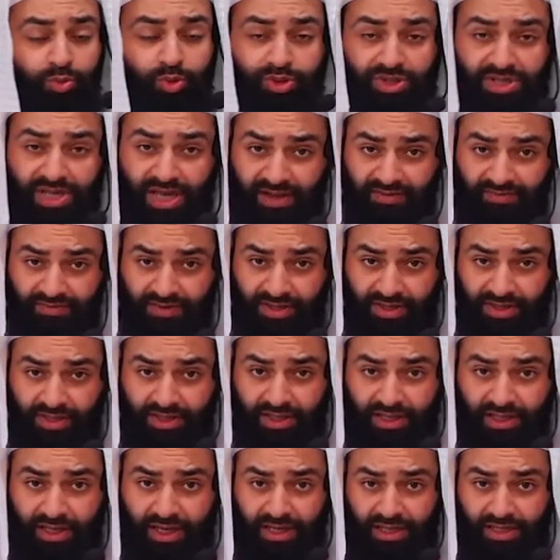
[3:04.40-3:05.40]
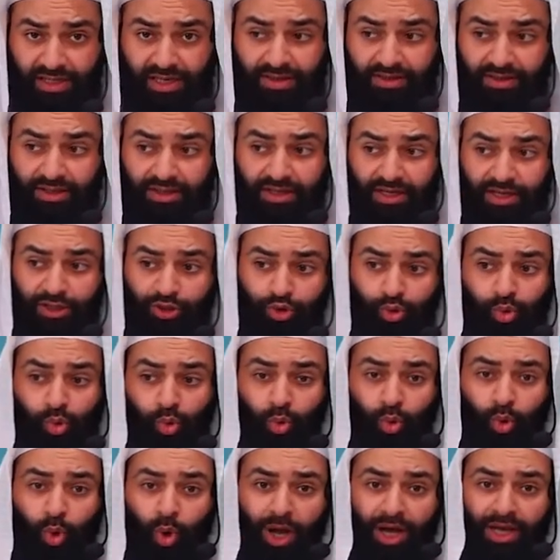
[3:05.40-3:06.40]
المسافر الذي
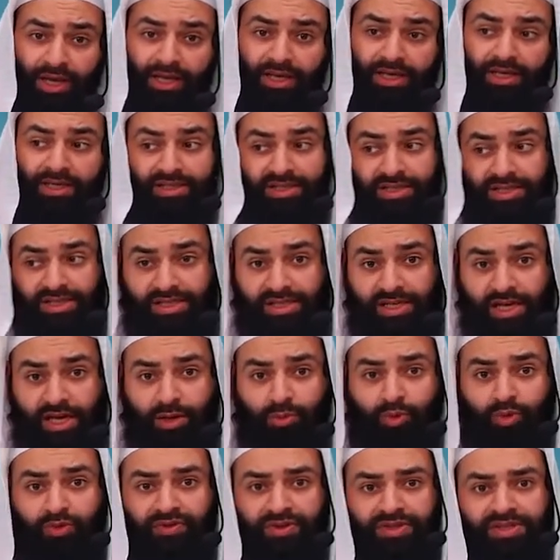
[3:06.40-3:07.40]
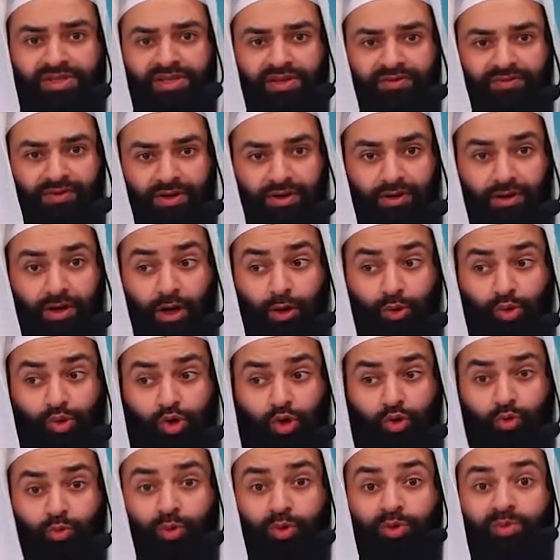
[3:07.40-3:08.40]
يشق عليه الصيام في السفر أو
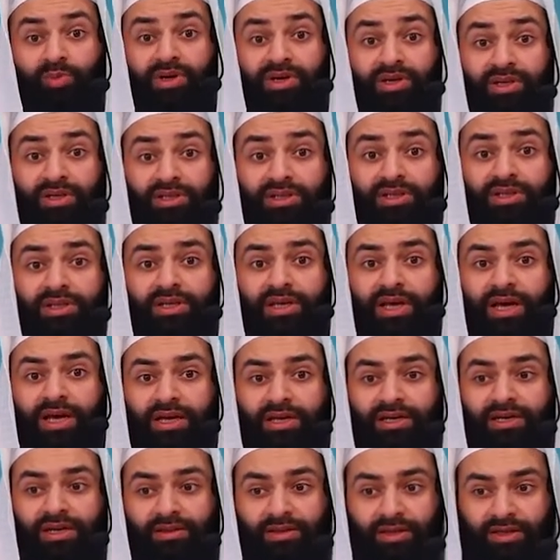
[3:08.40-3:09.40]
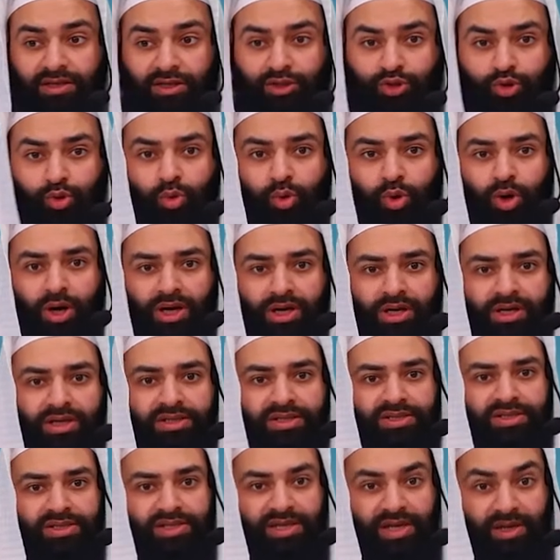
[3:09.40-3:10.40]
صوم المريض الذي يشق عليه
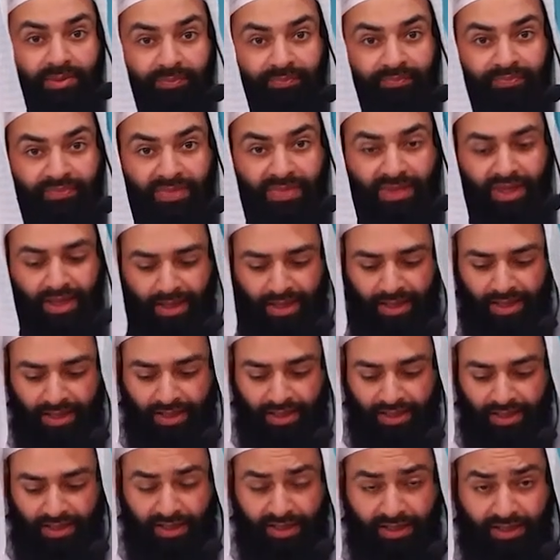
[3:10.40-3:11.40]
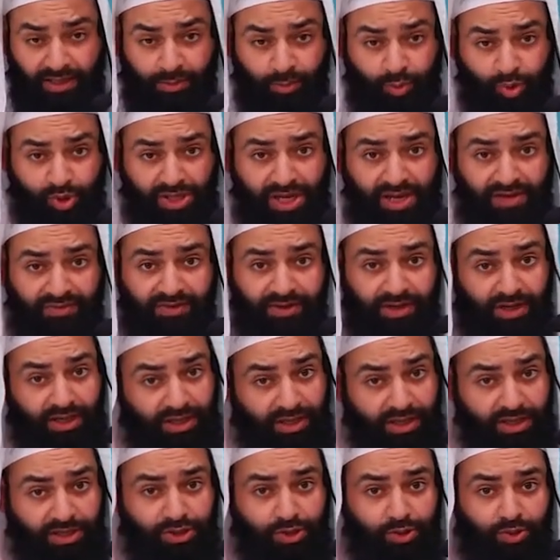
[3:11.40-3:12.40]
الصيام لأن المسافر
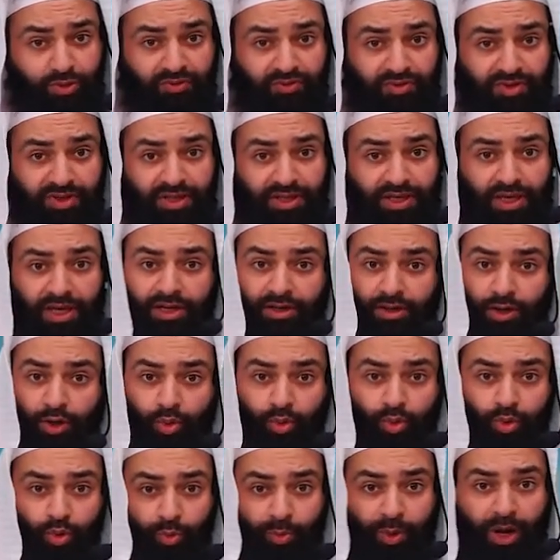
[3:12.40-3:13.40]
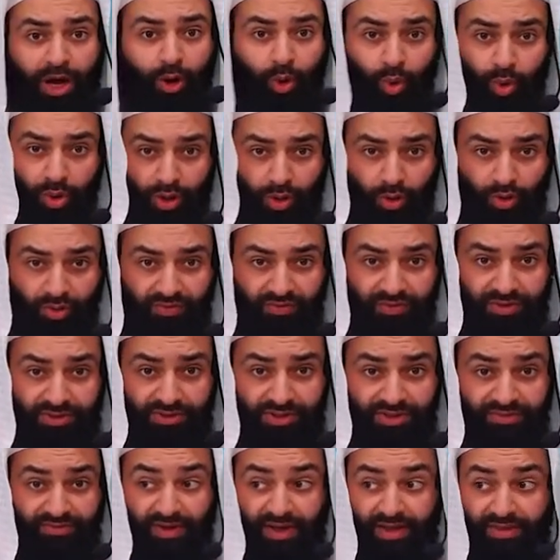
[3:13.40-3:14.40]
الأصل فيه أنه يباح له
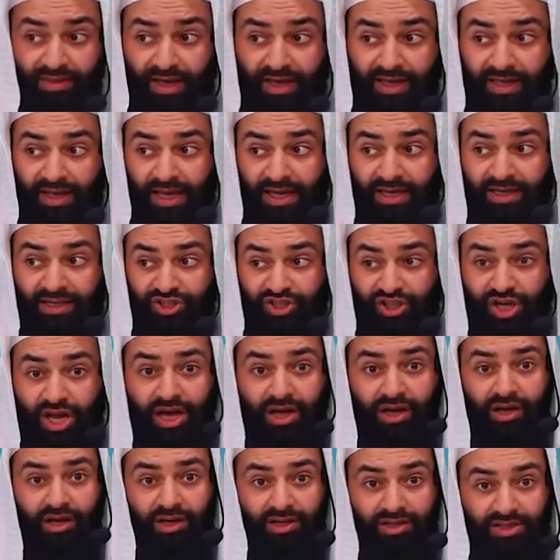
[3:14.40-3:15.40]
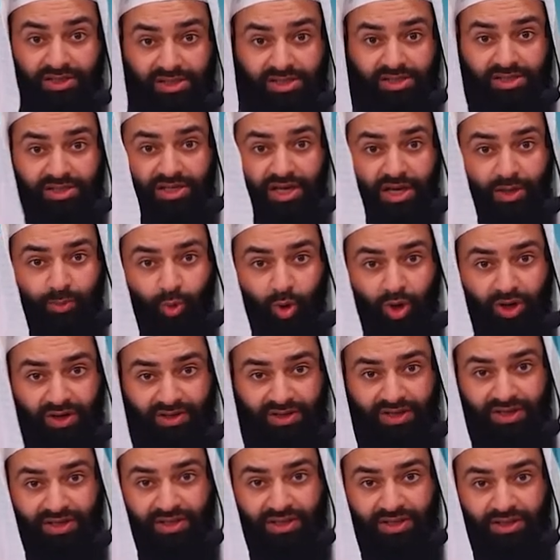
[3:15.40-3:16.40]
الفطر فإذا كان شاقا الصيام
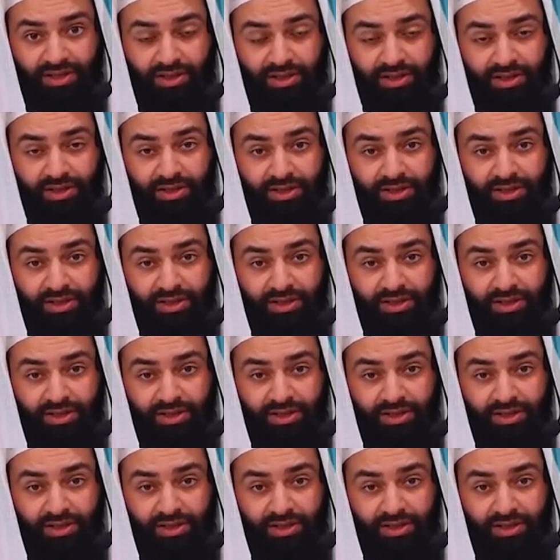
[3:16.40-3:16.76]
عليه